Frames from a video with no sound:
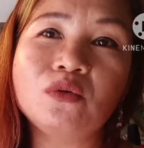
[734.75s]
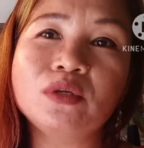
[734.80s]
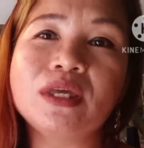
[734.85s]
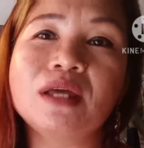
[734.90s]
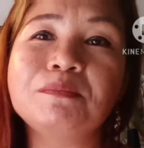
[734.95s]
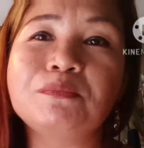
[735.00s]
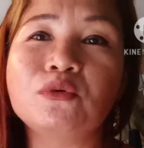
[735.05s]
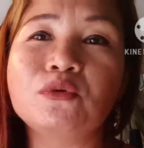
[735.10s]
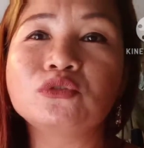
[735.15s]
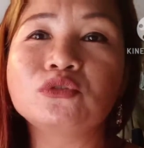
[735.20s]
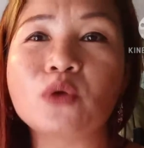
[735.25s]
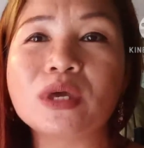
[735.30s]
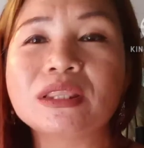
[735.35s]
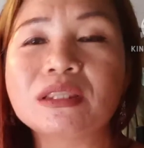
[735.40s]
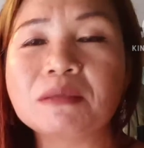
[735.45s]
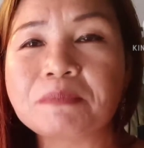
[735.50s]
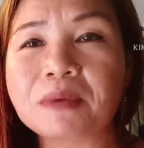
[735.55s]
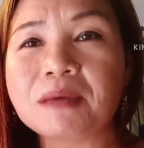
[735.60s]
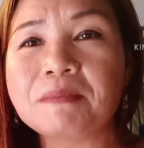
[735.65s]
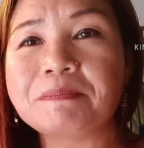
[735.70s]
Yan pong
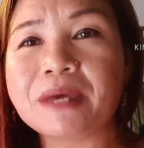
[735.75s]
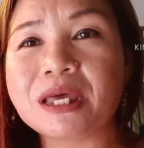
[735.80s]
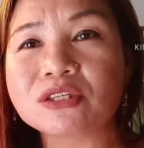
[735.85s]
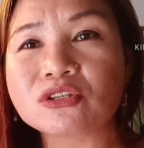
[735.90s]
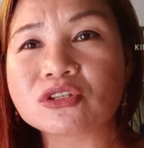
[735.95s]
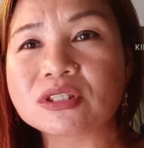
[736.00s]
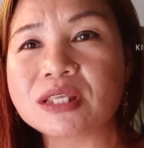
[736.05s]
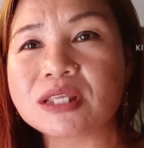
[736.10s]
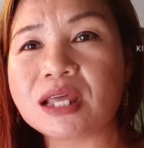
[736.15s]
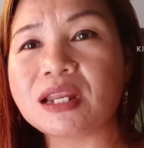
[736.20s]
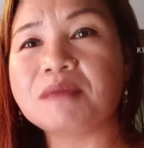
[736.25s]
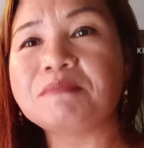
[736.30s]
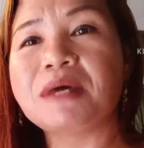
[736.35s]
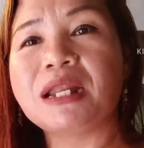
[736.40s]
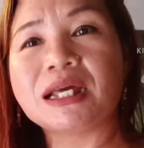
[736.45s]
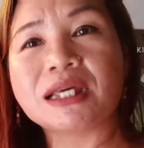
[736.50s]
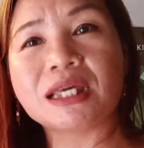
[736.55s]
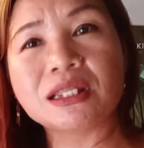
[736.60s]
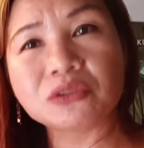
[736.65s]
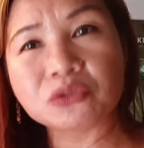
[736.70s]
25 pesos na yan ay
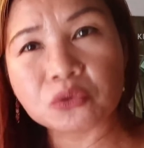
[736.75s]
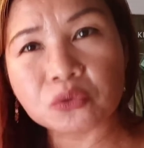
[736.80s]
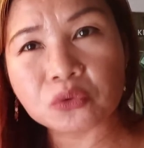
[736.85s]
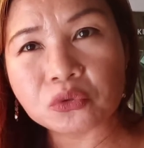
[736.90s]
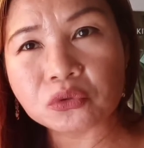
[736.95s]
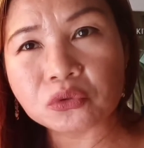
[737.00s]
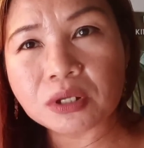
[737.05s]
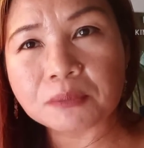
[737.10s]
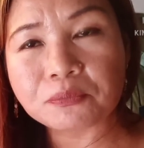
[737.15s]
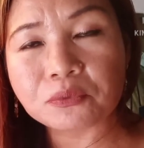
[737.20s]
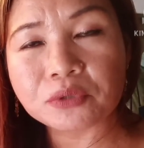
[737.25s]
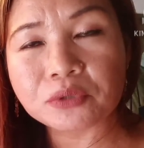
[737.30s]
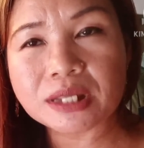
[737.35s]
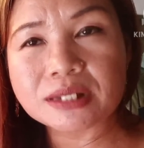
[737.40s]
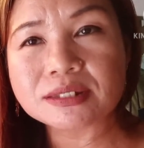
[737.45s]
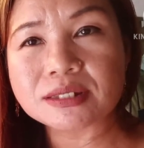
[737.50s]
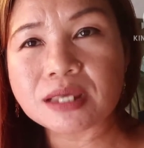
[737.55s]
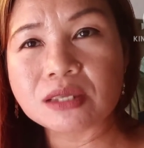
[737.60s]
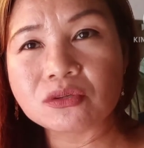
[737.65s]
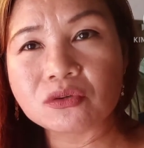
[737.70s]
malaking tulong na po
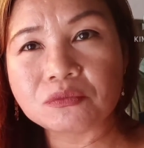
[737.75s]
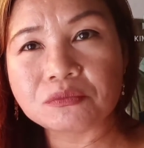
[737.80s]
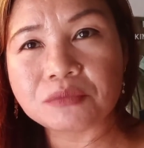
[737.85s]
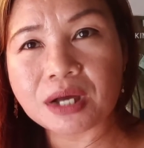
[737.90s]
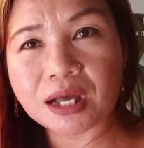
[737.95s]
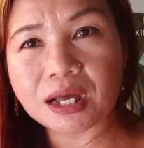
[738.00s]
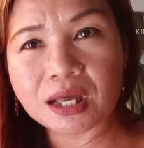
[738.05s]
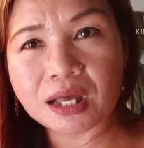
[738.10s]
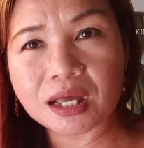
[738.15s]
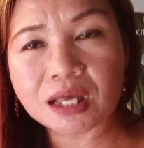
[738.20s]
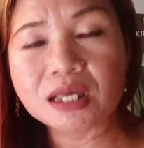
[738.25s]
yan sa inyong mga